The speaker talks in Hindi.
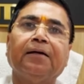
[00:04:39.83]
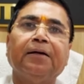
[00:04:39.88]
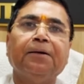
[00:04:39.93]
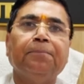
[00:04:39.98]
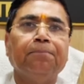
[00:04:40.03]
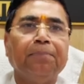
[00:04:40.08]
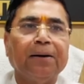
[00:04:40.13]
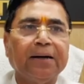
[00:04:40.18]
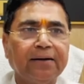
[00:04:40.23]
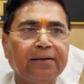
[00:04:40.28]
कि
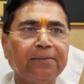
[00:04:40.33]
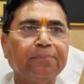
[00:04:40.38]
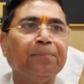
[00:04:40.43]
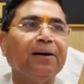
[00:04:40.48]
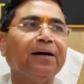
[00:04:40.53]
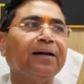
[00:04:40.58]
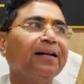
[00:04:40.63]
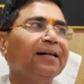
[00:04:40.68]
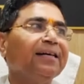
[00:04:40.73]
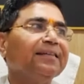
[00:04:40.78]

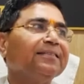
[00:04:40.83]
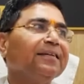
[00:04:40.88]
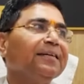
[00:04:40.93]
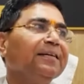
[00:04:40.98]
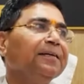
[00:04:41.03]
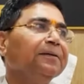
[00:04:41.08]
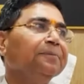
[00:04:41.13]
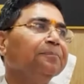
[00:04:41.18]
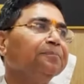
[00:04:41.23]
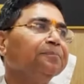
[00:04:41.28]
पढ़ने से
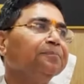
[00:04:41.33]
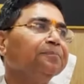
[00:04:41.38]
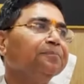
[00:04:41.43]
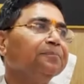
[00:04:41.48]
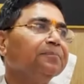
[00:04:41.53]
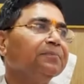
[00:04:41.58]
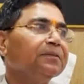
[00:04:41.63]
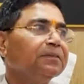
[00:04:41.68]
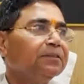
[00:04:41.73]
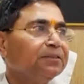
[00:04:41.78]
ही
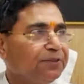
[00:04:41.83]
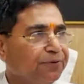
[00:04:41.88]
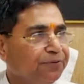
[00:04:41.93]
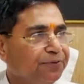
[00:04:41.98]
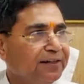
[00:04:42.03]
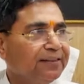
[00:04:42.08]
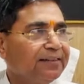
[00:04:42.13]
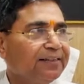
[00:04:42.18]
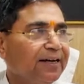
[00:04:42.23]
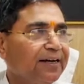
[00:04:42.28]

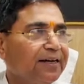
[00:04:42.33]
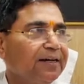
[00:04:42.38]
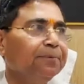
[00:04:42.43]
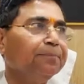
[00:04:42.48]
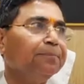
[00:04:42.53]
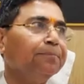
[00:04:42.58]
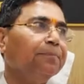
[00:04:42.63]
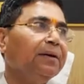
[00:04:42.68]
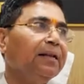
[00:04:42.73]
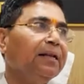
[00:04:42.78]
सफलता
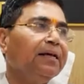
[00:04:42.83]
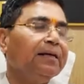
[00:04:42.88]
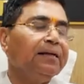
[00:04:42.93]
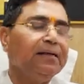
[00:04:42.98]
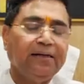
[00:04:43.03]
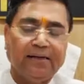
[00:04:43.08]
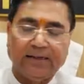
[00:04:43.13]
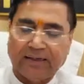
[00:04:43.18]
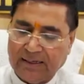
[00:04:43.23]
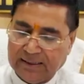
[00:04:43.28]

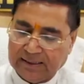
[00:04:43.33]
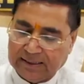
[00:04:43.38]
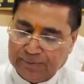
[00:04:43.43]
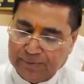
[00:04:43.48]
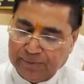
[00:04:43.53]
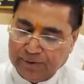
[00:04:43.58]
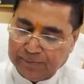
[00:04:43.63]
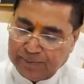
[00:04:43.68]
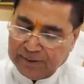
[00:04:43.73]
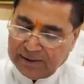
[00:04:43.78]
मिलेगी नकल के
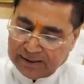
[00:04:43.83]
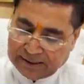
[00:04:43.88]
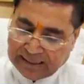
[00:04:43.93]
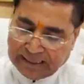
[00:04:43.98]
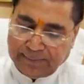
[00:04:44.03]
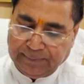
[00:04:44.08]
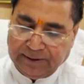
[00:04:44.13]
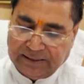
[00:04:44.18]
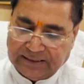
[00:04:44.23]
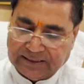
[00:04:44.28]
बिल्कुल
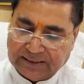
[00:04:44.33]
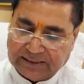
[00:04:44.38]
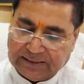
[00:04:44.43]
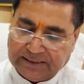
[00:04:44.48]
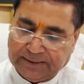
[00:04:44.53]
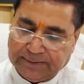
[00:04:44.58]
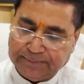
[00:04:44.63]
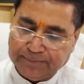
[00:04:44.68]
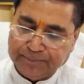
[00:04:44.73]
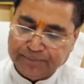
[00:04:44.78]
नहीं मिल
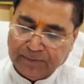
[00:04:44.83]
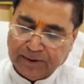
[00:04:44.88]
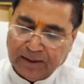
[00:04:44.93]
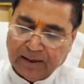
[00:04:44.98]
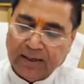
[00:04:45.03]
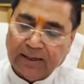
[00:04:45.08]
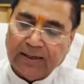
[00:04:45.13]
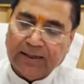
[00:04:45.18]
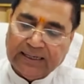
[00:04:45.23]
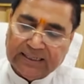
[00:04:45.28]
सकती
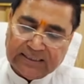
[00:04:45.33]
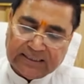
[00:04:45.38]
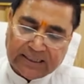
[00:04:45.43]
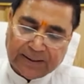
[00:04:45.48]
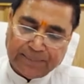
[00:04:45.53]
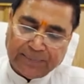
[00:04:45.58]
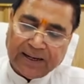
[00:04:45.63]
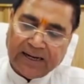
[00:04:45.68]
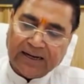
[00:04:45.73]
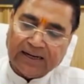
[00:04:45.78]

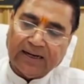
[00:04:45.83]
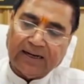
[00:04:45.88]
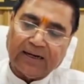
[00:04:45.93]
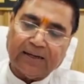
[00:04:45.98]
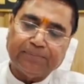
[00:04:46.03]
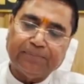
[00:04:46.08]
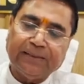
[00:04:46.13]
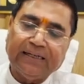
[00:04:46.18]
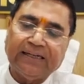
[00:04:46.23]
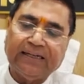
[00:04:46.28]
इससे पहले अगर
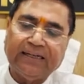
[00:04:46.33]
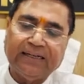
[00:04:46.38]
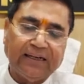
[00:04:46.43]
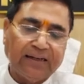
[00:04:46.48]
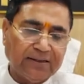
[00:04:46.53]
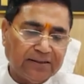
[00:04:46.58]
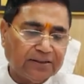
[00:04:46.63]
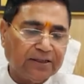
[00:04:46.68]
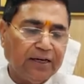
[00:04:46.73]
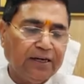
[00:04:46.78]
आप
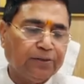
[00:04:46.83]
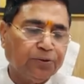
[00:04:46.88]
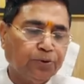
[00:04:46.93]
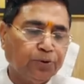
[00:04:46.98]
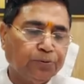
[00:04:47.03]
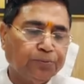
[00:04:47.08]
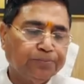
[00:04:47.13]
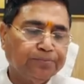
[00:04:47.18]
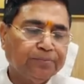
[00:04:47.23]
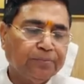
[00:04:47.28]
देखेंगे रिजल्ट
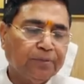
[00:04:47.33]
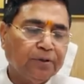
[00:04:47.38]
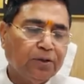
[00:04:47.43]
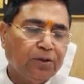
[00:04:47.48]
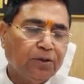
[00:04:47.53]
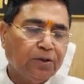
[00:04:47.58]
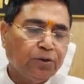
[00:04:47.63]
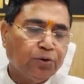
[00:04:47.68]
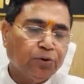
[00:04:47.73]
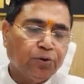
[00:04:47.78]
तो
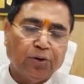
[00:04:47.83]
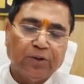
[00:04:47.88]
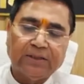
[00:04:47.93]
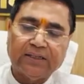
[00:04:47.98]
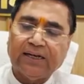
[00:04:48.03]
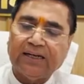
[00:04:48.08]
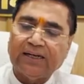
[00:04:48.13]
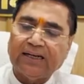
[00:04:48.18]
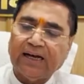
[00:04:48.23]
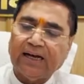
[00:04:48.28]

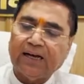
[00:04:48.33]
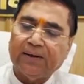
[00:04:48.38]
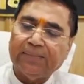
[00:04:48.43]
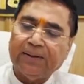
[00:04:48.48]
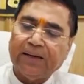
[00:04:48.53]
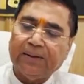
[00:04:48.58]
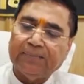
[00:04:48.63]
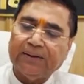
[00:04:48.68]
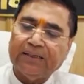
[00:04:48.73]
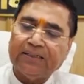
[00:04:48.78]
2018
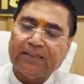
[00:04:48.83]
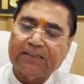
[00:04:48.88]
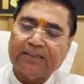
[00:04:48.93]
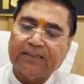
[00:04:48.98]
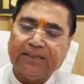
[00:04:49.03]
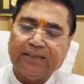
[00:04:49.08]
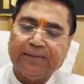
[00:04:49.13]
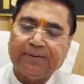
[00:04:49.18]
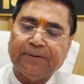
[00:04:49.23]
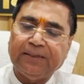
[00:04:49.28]
में हमने
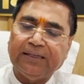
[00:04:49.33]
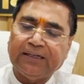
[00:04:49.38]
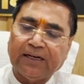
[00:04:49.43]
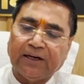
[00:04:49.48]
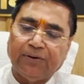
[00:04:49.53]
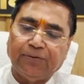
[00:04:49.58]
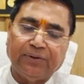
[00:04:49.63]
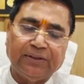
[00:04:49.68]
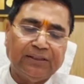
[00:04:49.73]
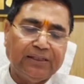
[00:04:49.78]
जैसे
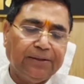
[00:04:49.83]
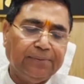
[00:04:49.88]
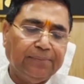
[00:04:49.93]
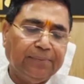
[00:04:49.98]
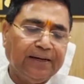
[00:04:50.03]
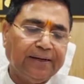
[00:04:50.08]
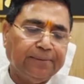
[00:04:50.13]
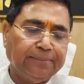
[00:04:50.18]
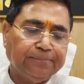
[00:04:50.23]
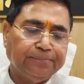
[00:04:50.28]
इक्यावन दिन
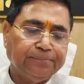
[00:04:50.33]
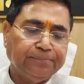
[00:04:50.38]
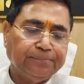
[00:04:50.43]
में